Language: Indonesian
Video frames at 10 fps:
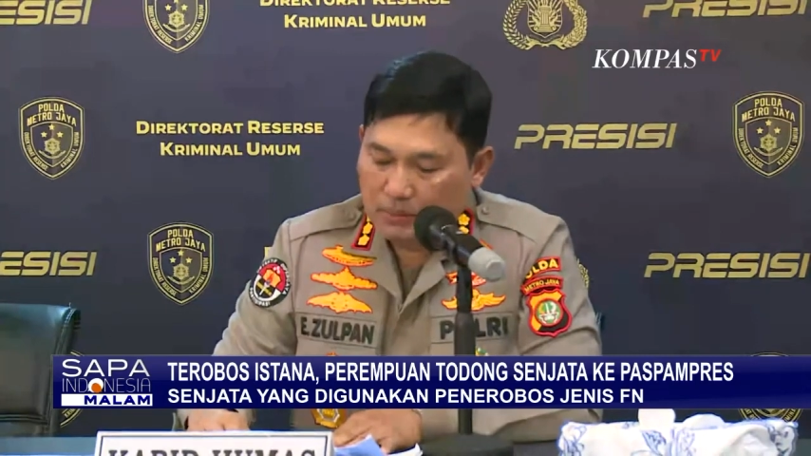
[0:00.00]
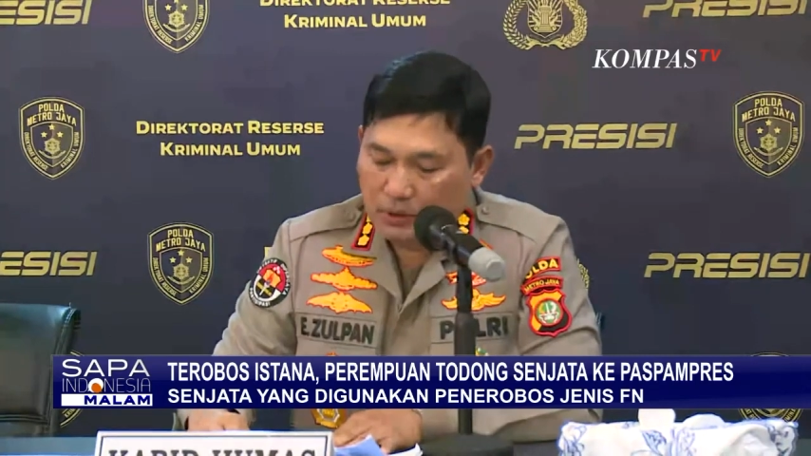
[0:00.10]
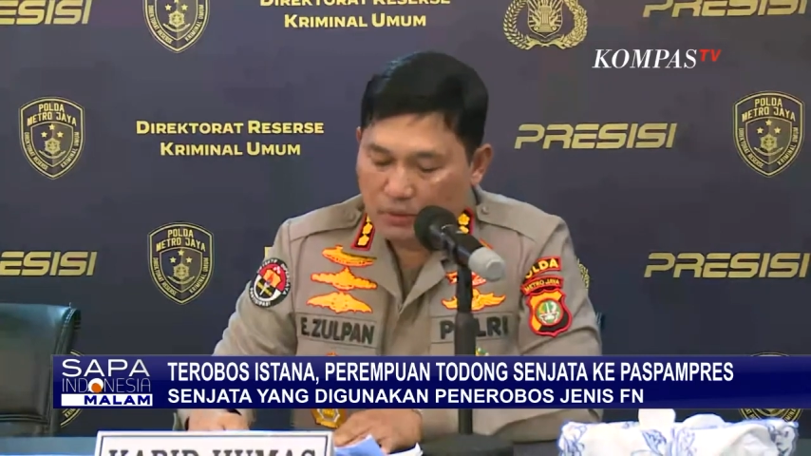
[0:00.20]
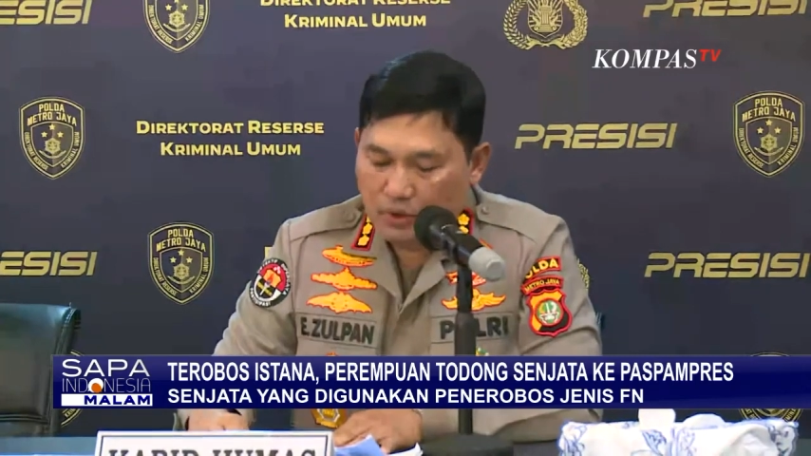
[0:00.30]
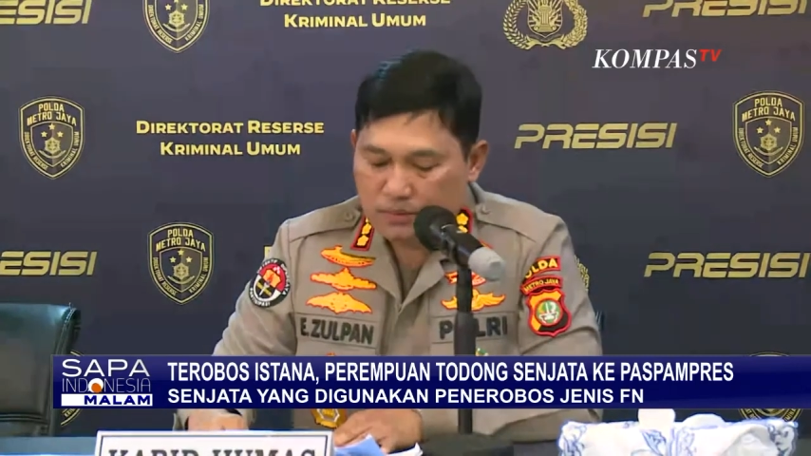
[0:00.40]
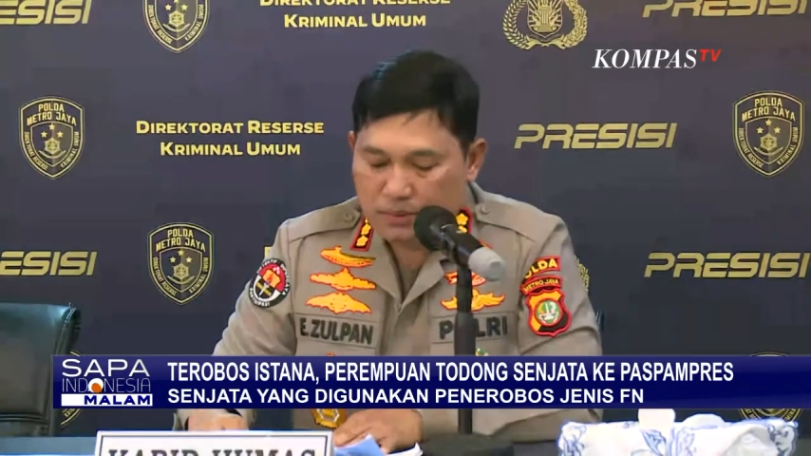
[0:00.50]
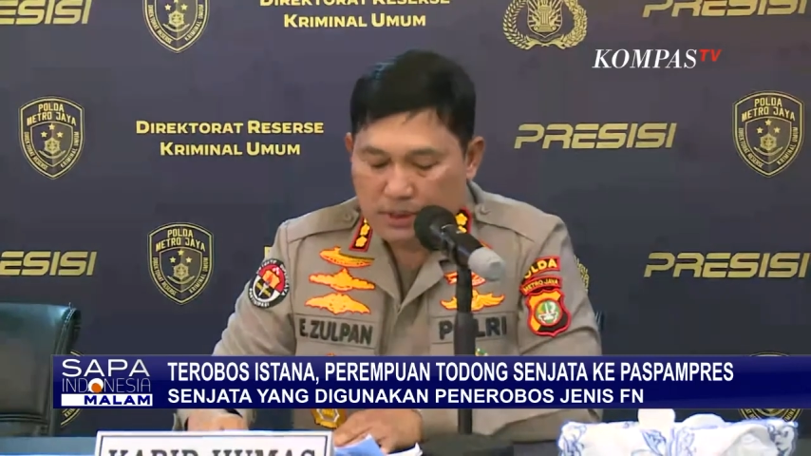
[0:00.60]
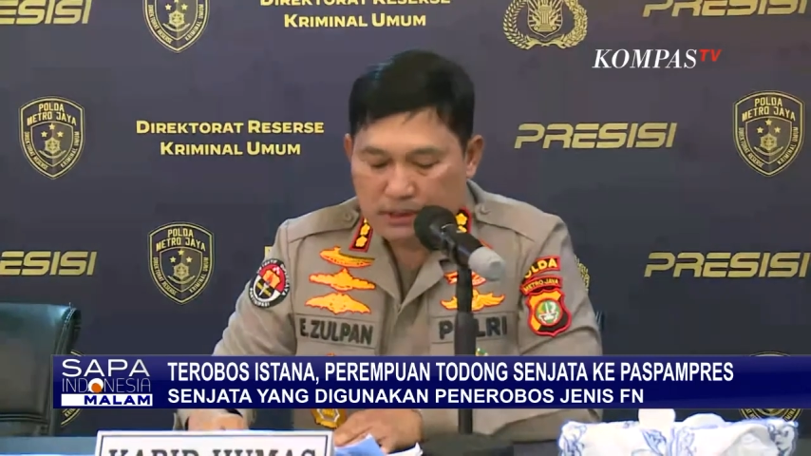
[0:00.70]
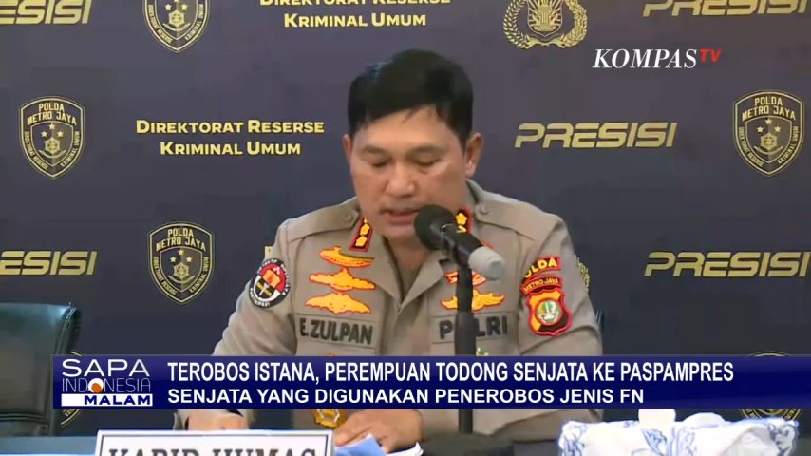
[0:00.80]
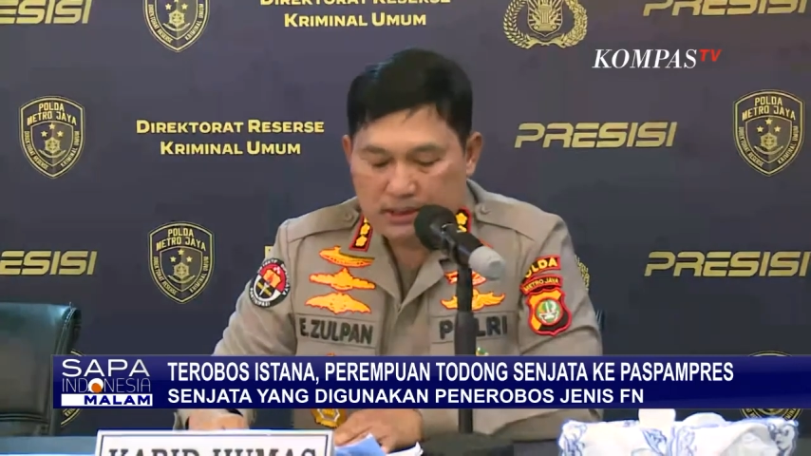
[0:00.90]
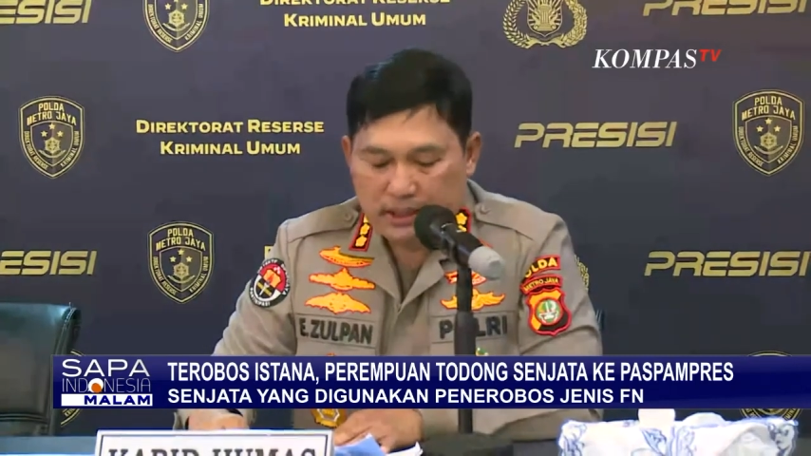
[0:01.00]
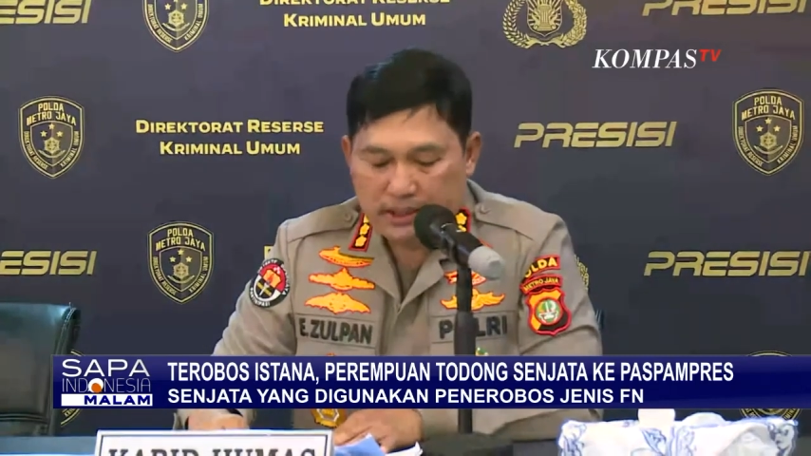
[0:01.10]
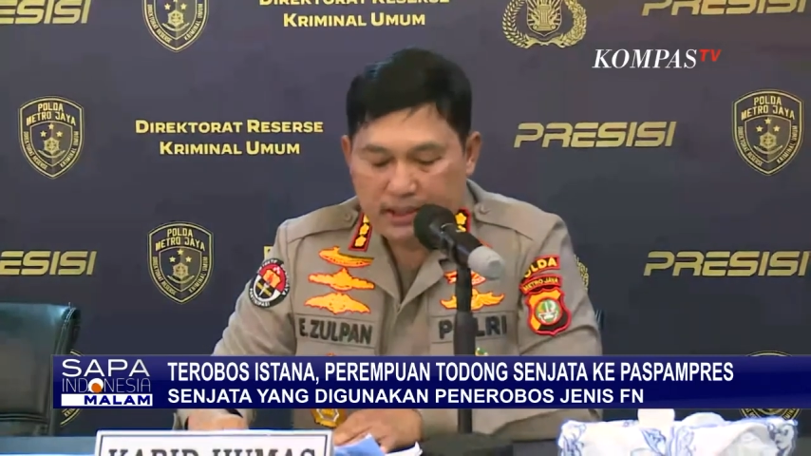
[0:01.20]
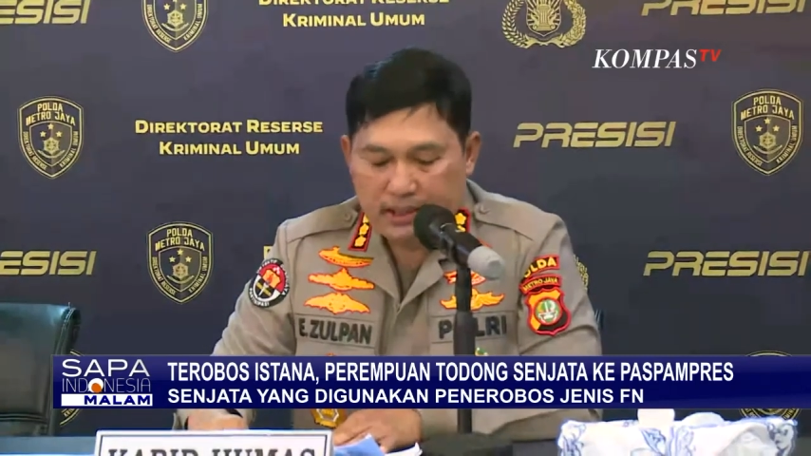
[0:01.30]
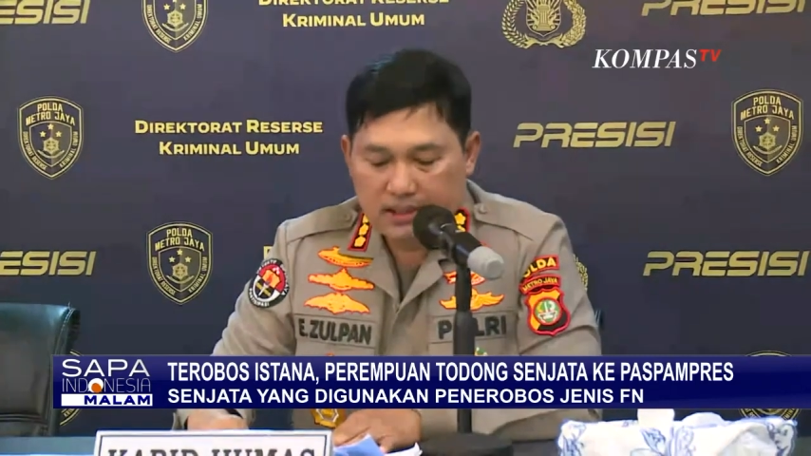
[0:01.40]
menerobos pembatas
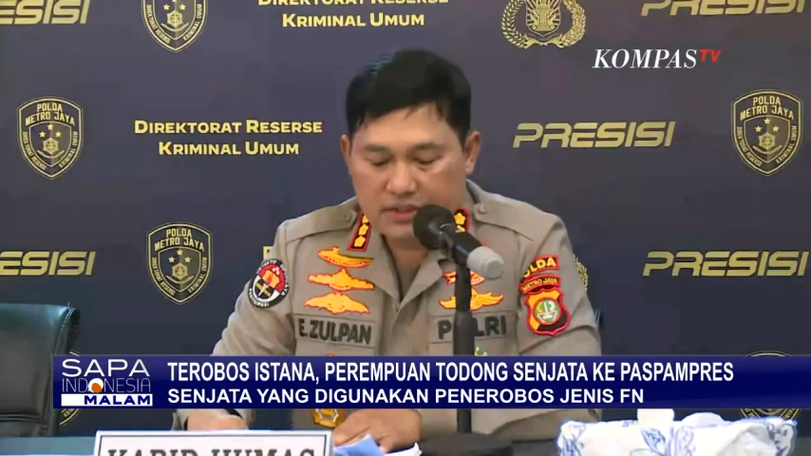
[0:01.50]
area